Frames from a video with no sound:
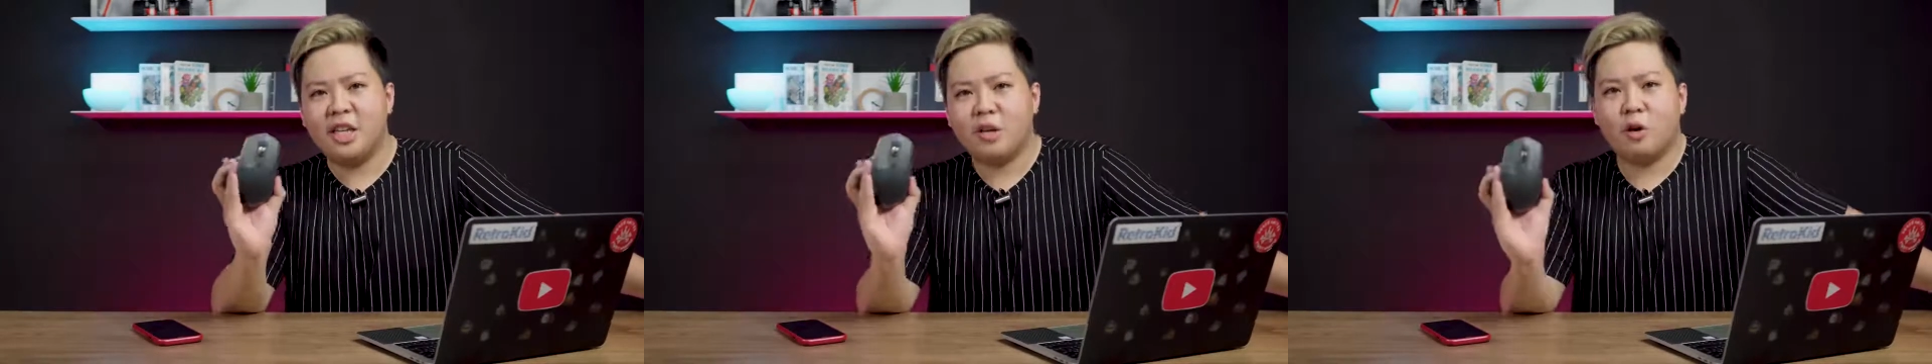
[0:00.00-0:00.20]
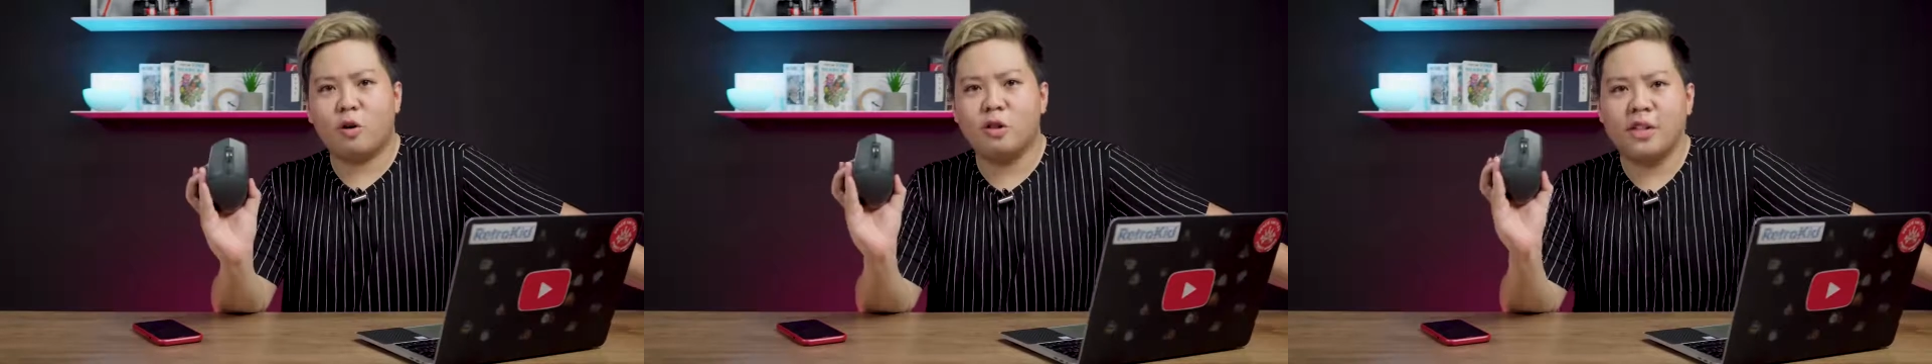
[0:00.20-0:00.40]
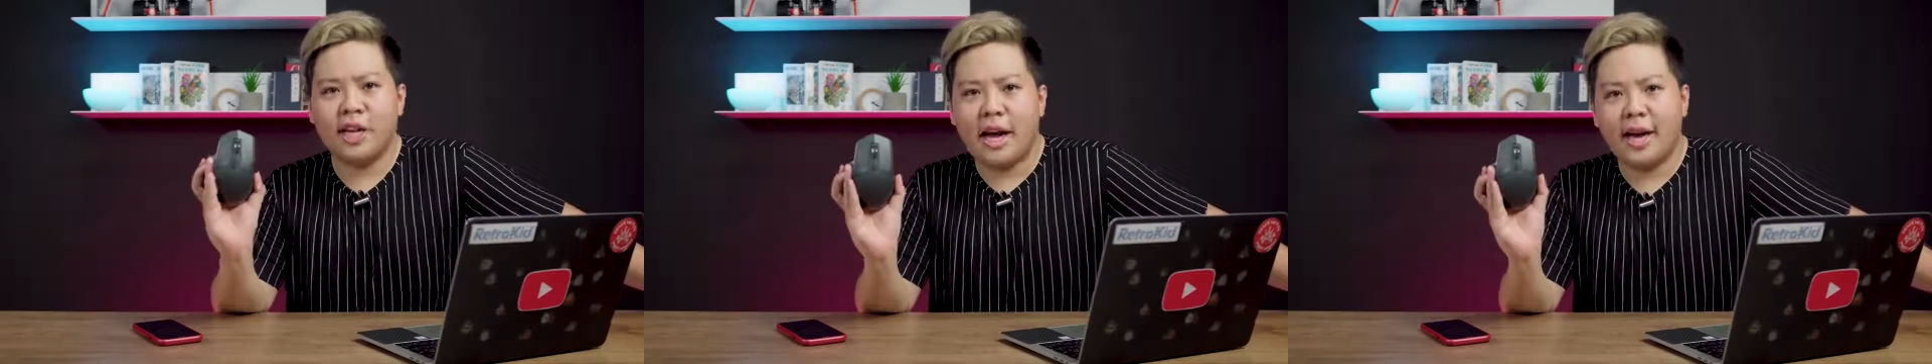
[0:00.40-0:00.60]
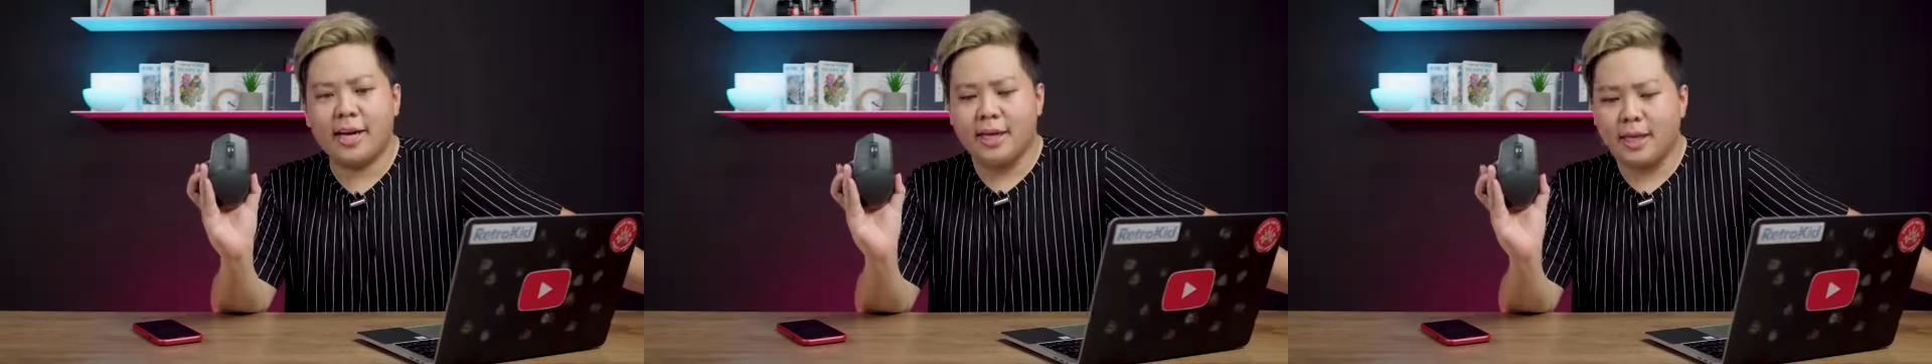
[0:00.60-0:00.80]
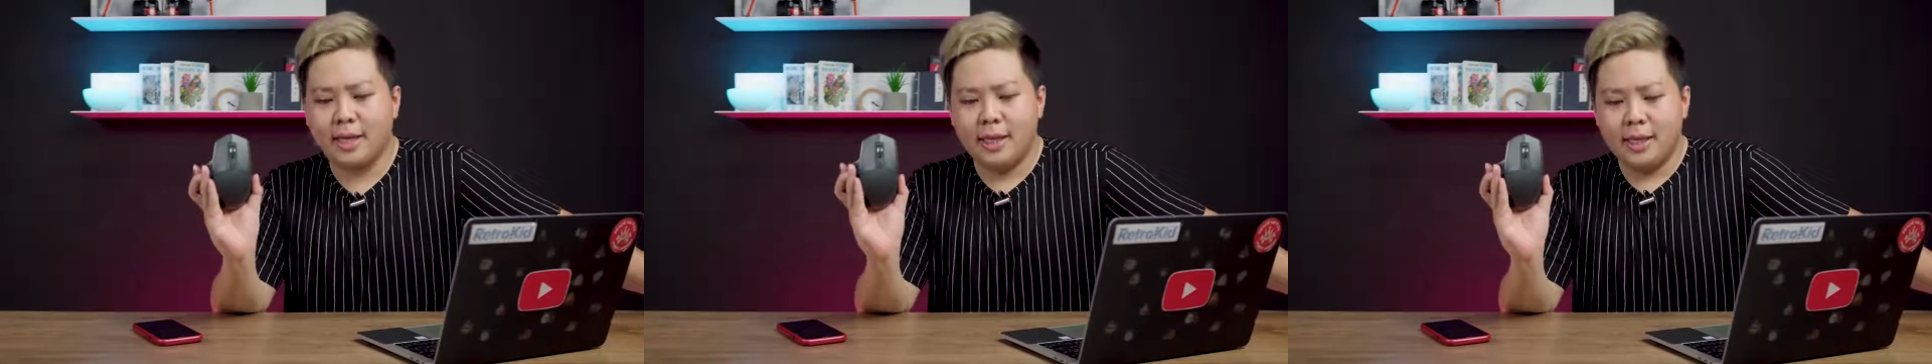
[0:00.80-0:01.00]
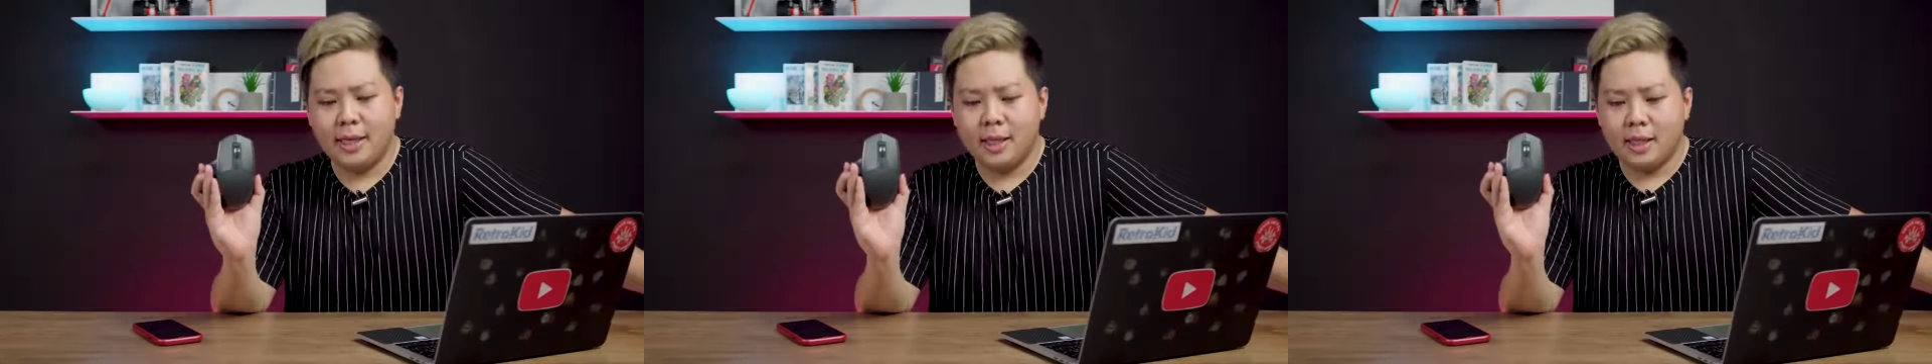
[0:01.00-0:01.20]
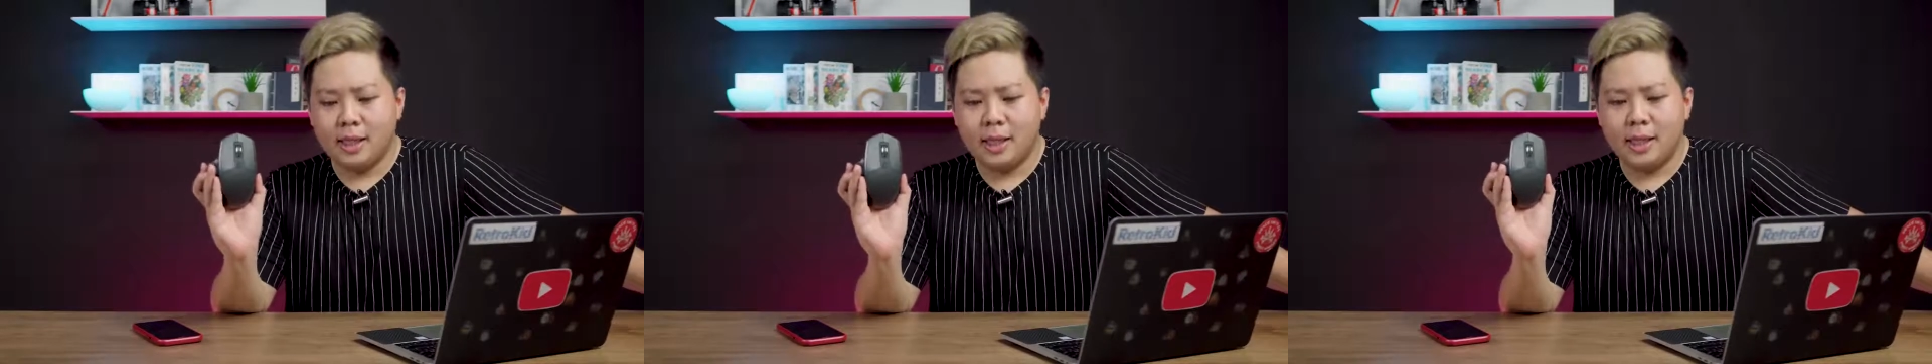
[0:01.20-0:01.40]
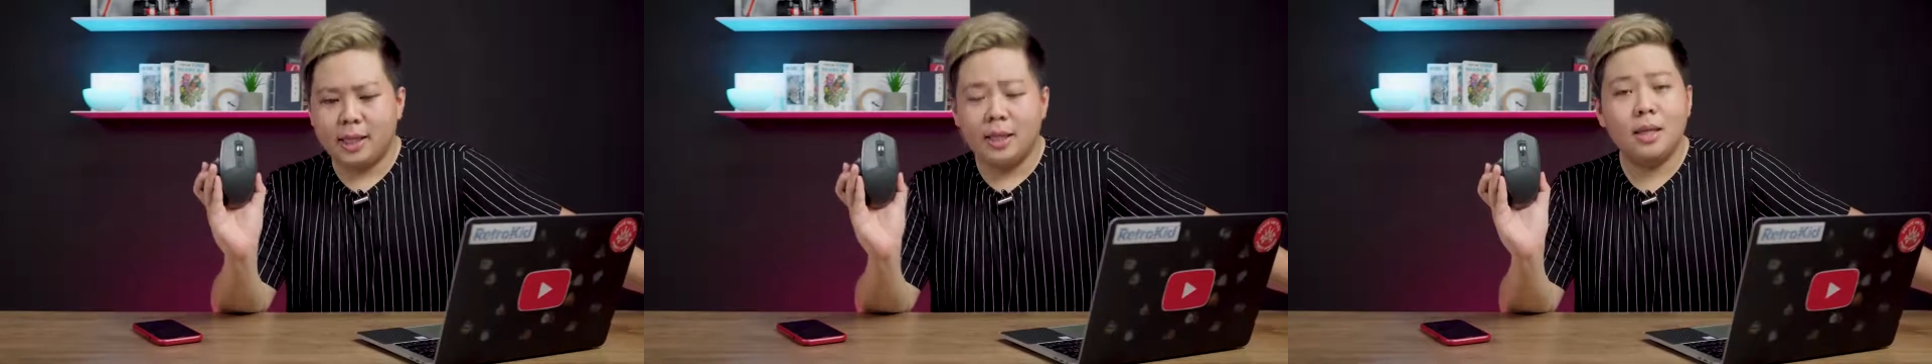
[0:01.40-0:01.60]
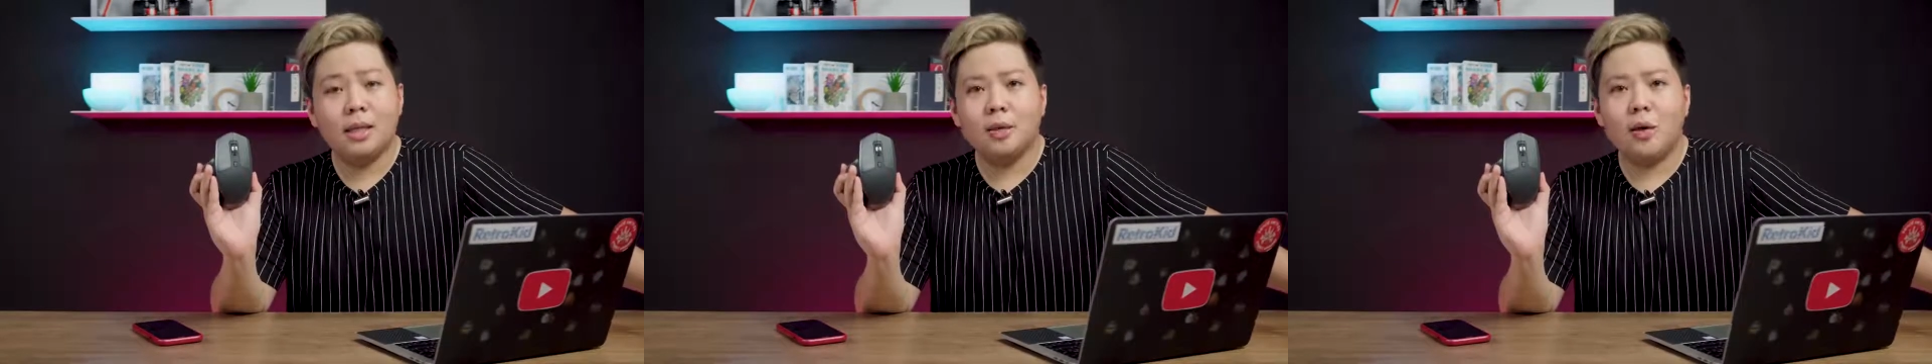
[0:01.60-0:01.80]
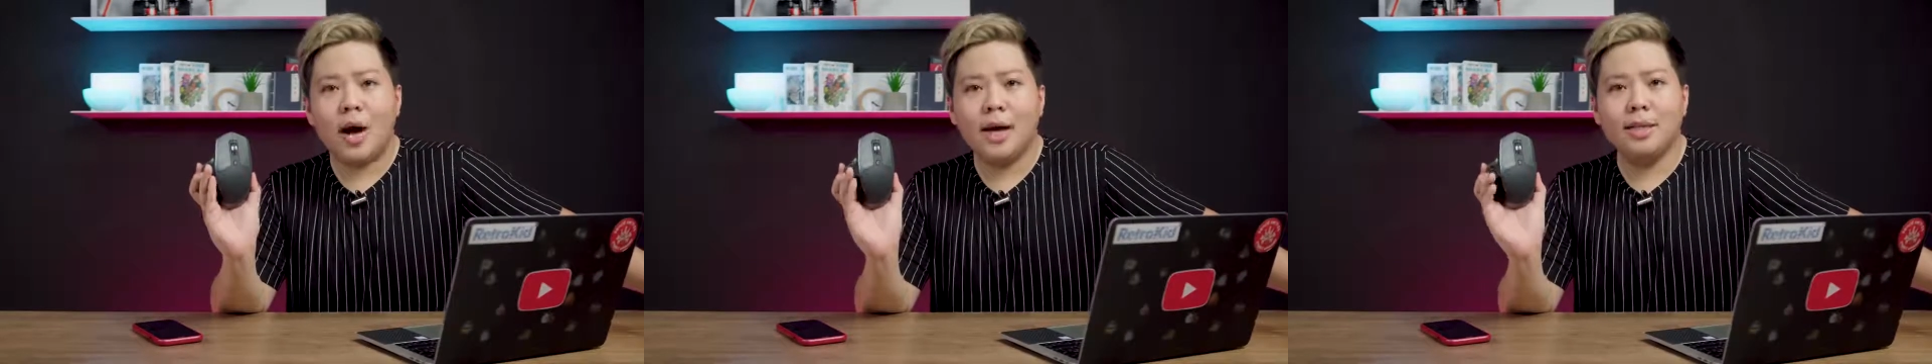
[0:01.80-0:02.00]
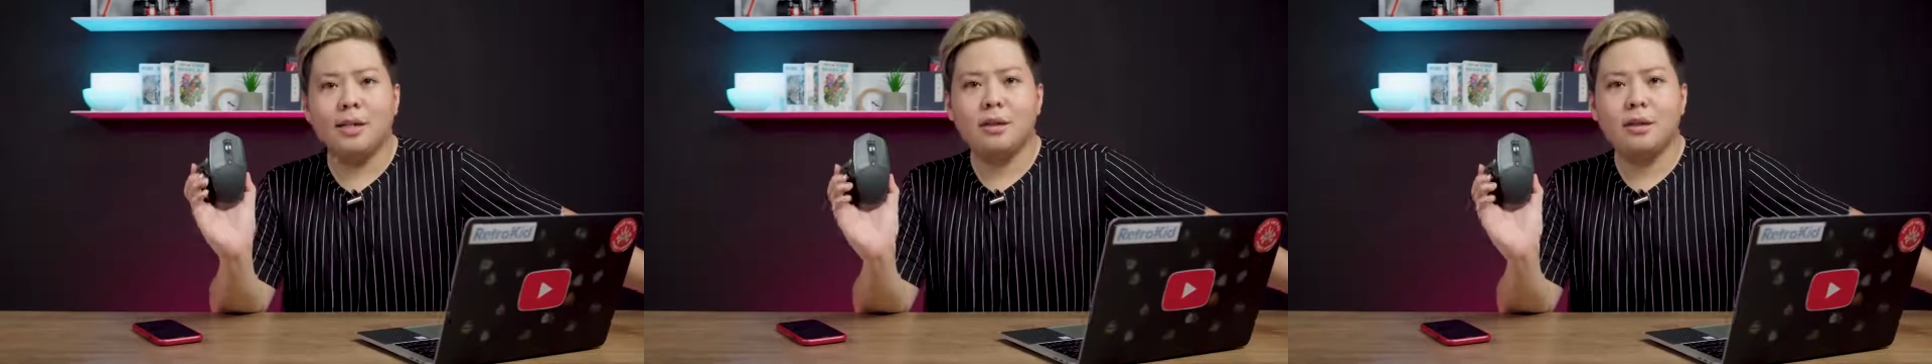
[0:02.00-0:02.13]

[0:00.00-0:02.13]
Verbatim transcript: thì nó có gì hay thì nó hay